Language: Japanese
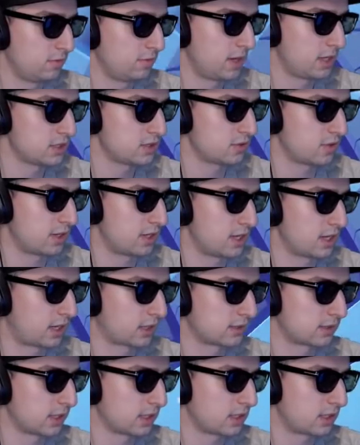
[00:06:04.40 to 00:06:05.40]
魔女がなん
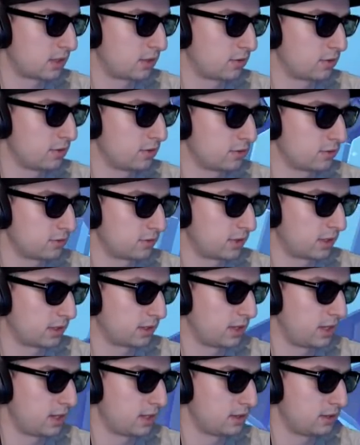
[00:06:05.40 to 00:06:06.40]
かさっきから俺のことをな
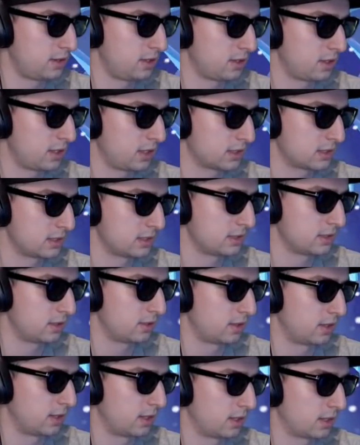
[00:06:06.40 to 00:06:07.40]
んか狙ってる気がするんだ
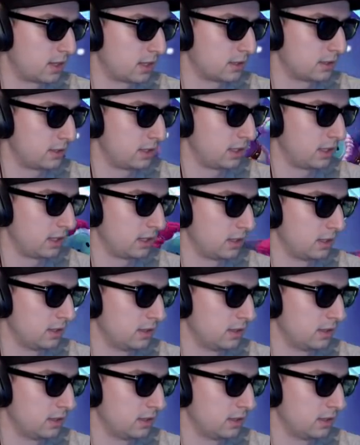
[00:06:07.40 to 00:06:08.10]
よな、勝手に。